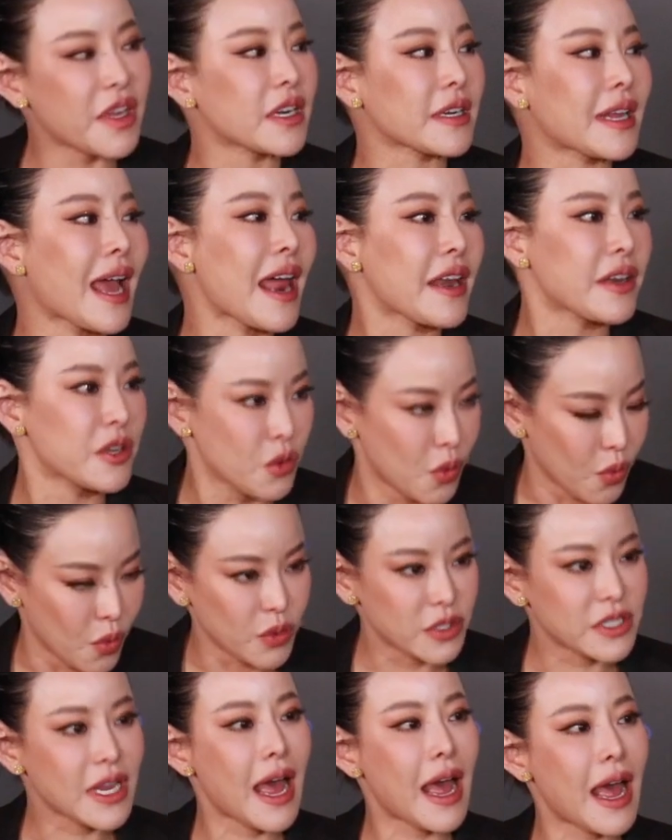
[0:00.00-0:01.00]
นินการอยู่
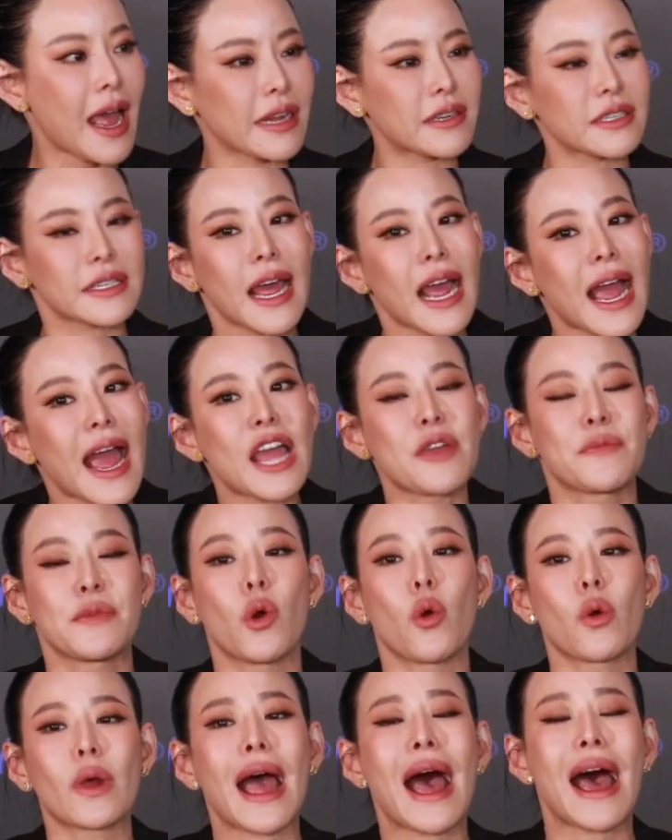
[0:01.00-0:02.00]
ใช่ก็ถ้าใครมี
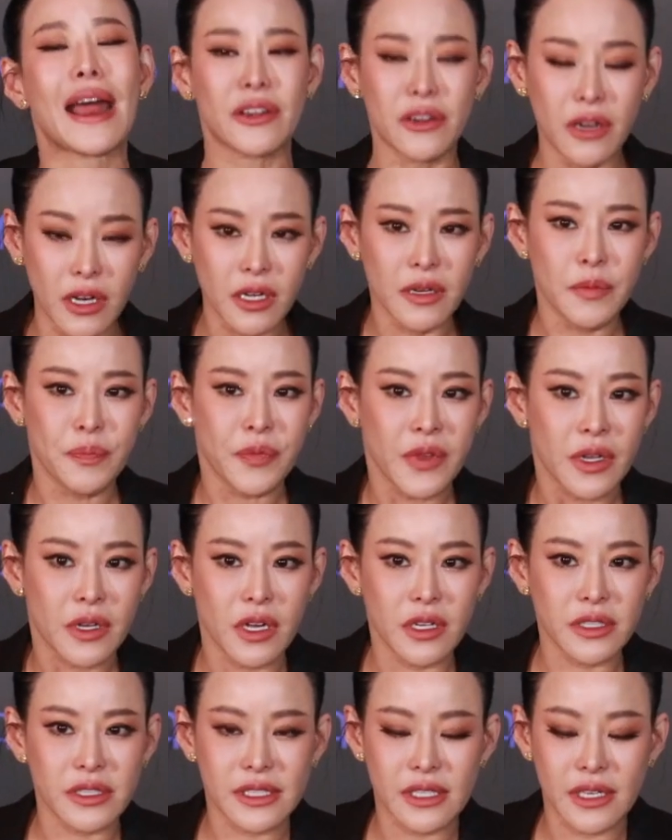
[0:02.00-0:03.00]
โอกาสเนอะ
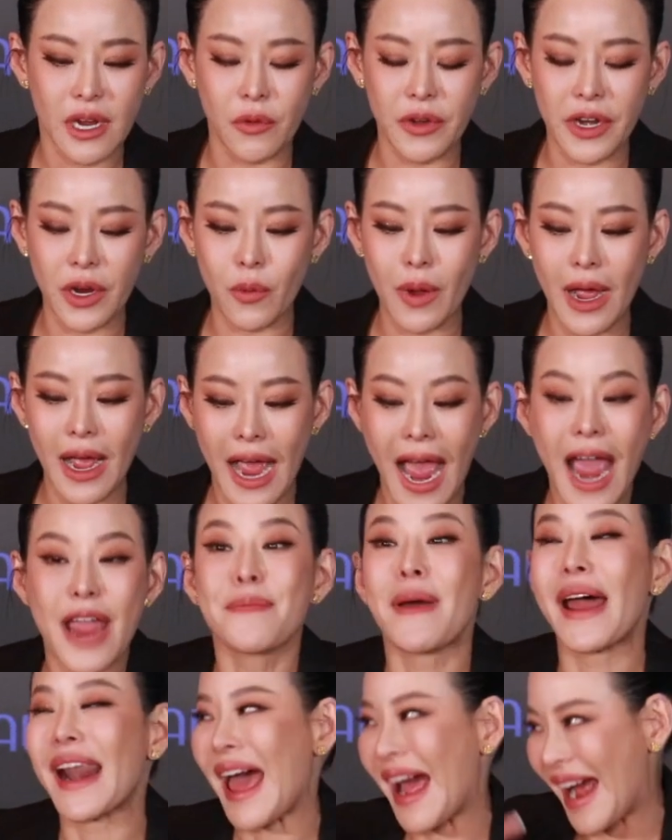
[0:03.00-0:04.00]
ก็เขาเรียกว่าให้
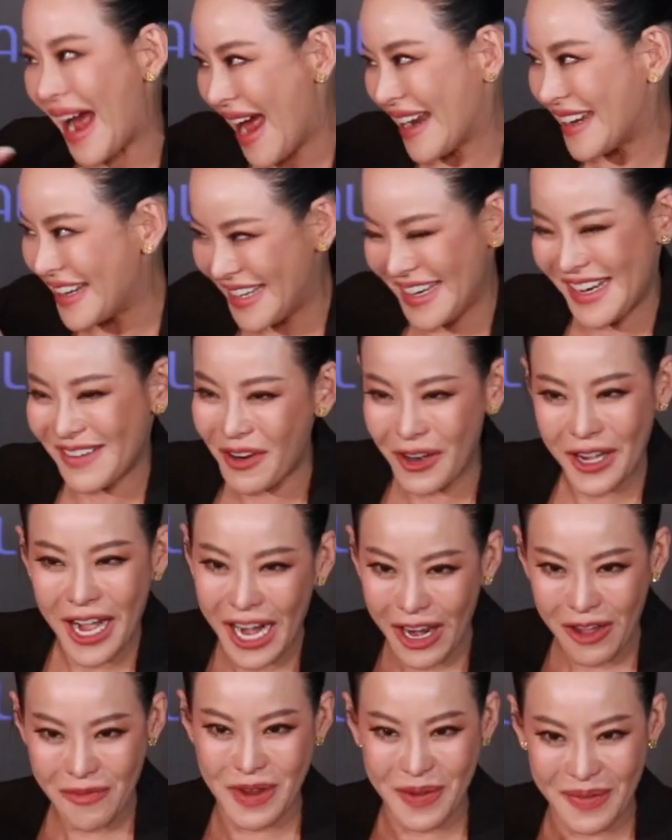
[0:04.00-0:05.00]
พลังงานดีๆ เพราะถ้า
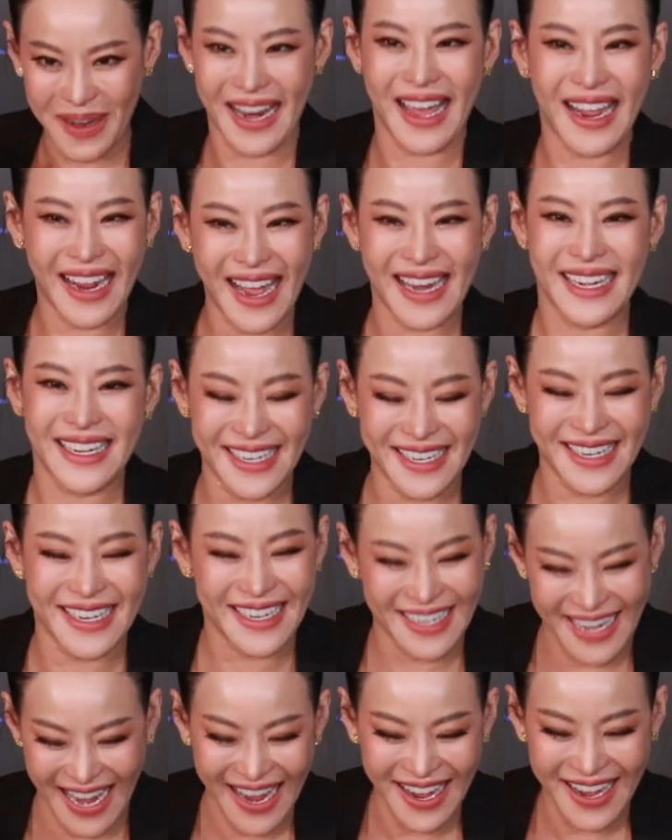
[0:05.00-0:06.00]
เรามีพลังงาน
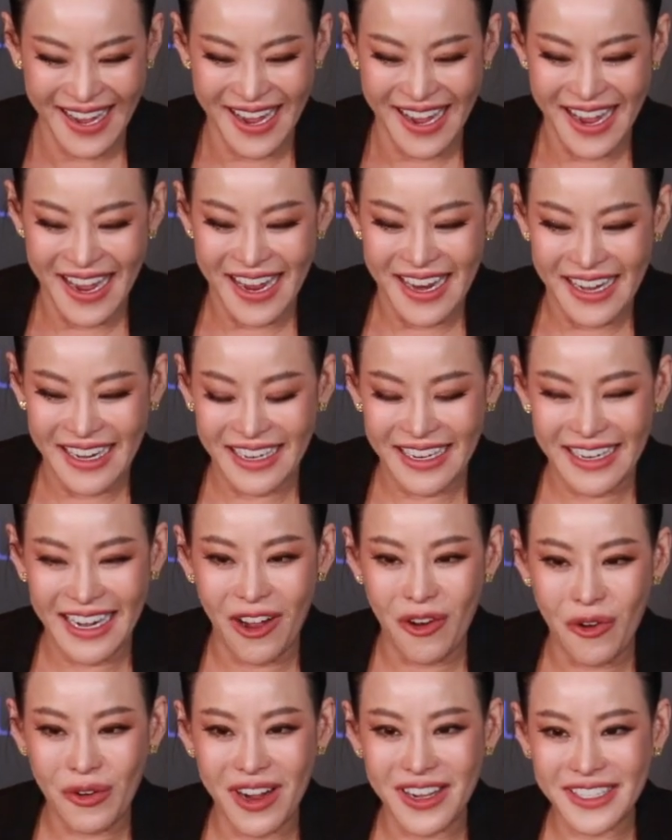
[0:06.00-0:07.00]
ดีๆนะ
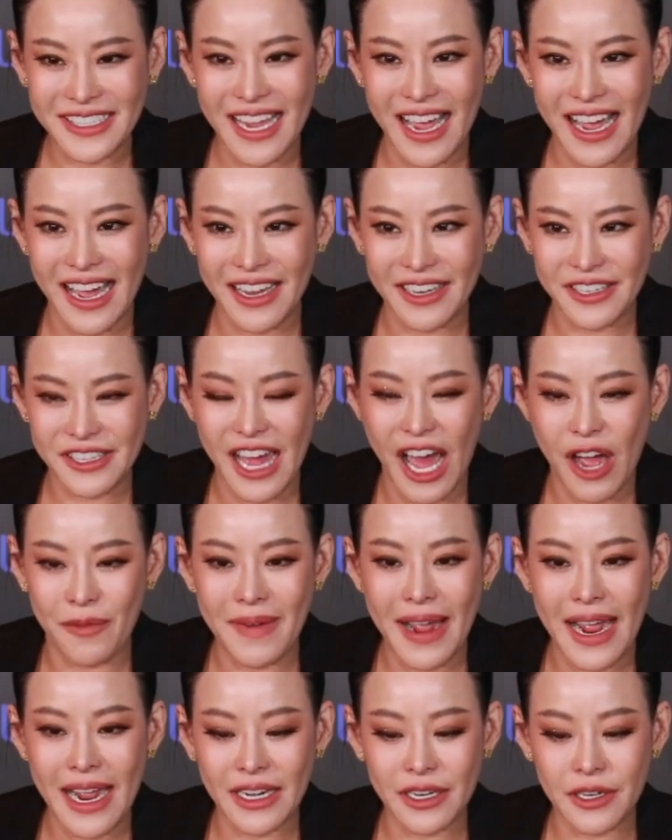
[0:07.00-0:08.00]
เราก็จะสา
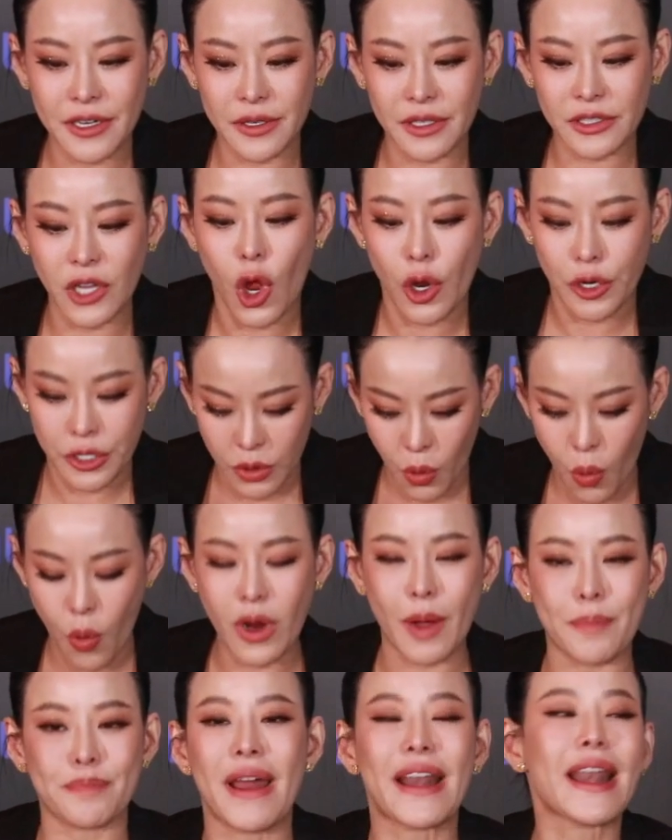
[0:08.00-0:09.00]
มารถต่อสู้
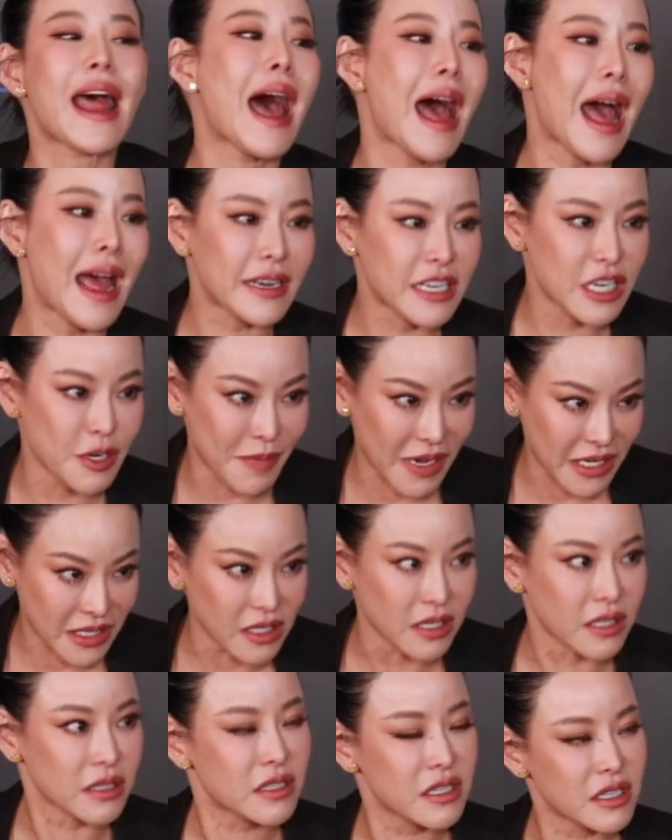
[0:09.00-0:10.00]
กับปัญหาที่มัน
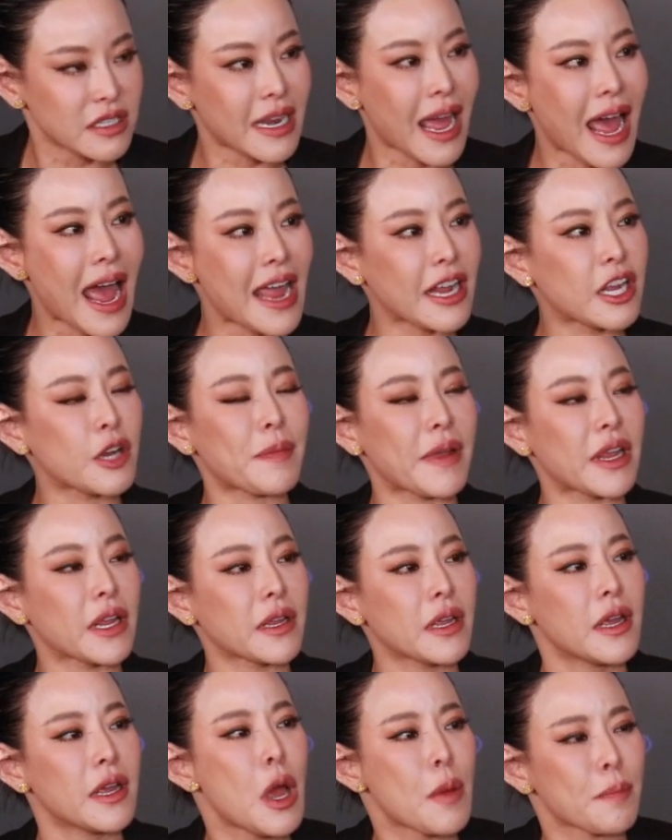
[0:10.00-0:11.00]
เกิดขึ้นได้ก็ไป
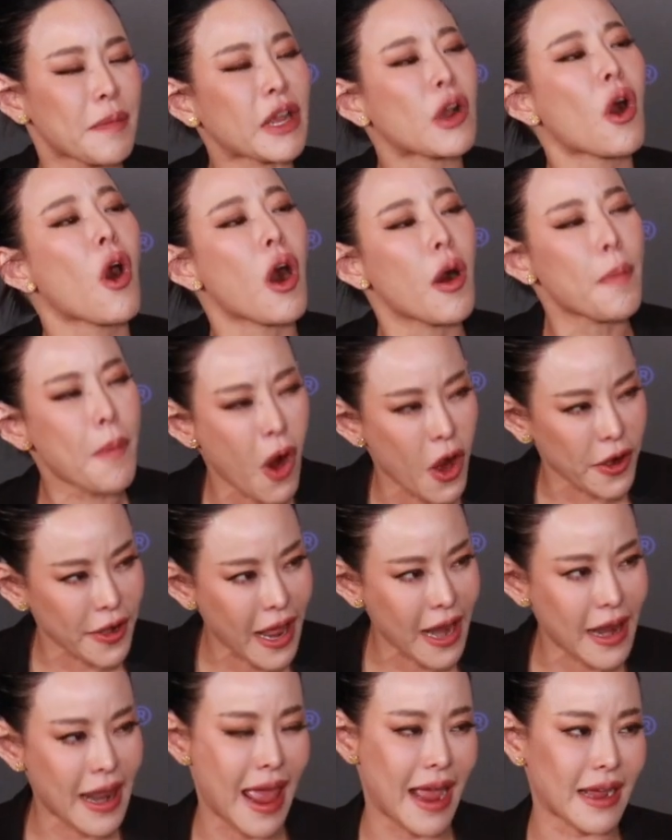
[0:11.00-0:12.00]
ไปขอพร
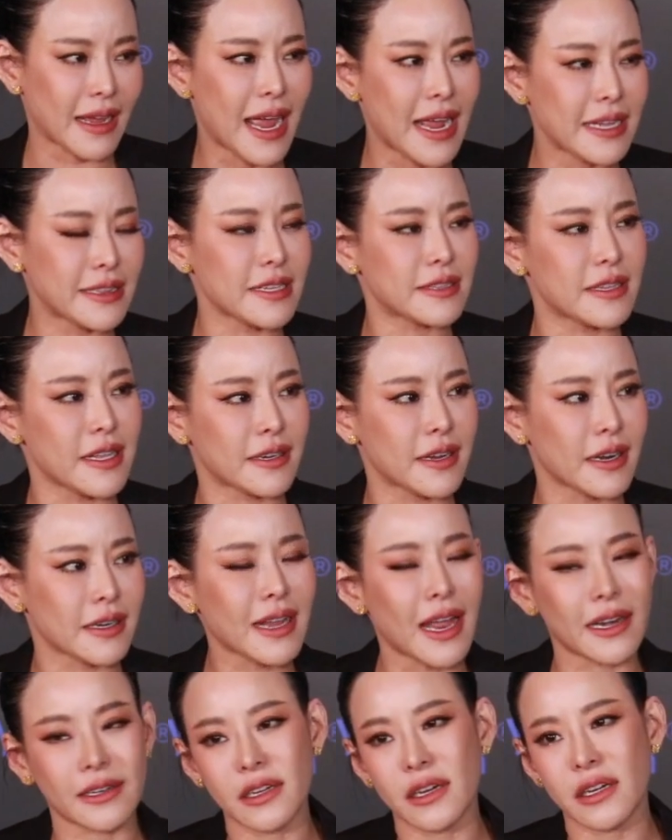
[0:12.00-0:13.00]
ท่านแหละ ใครติดติดขัด
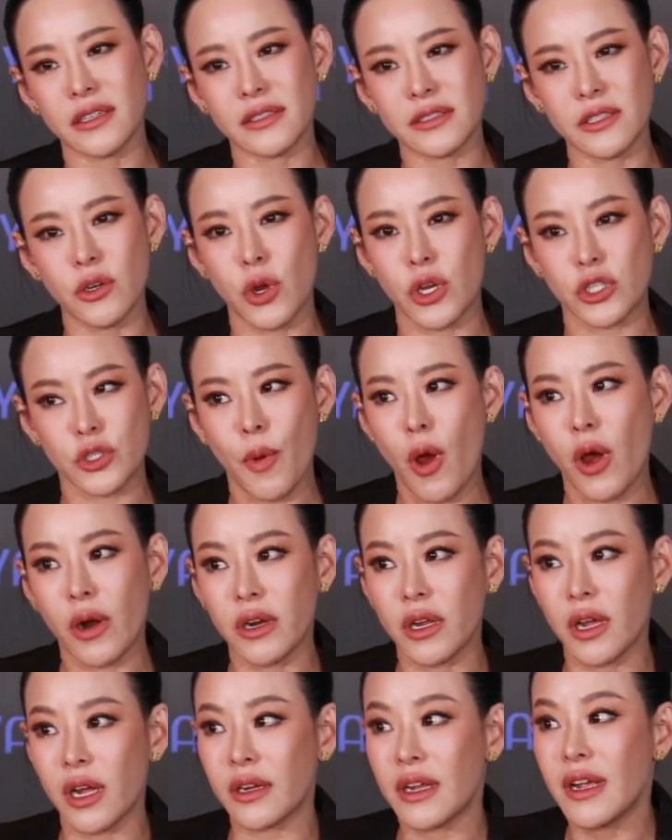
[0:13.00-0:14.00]
ขดก็โดยเฉพาะ
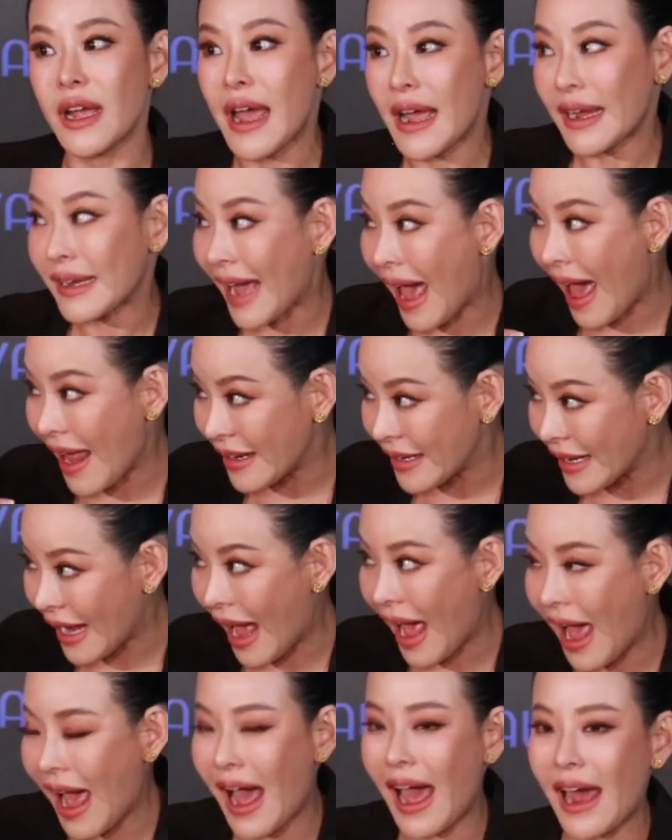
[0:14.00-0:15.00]
เรื่องการ
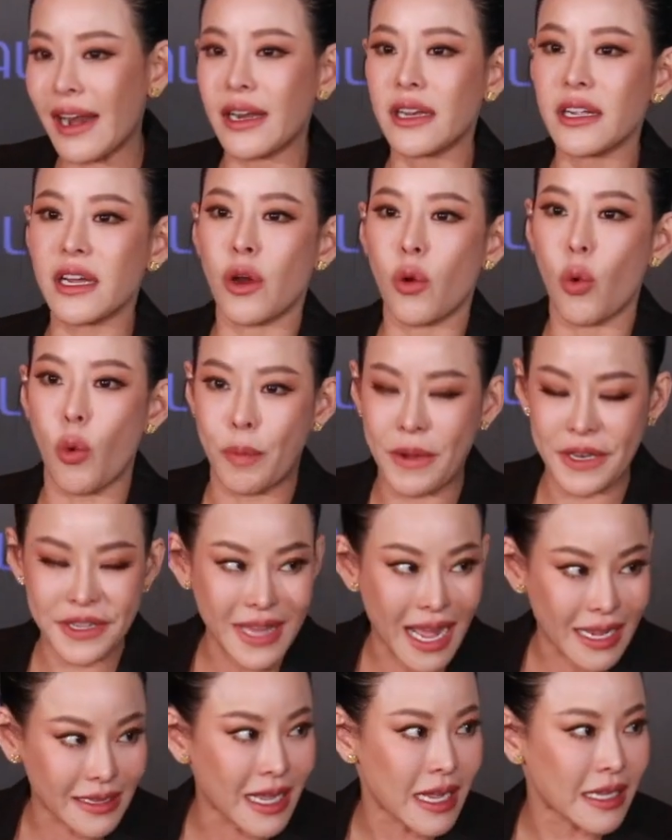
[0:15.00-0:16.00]
งานเรื่องอุปสรรค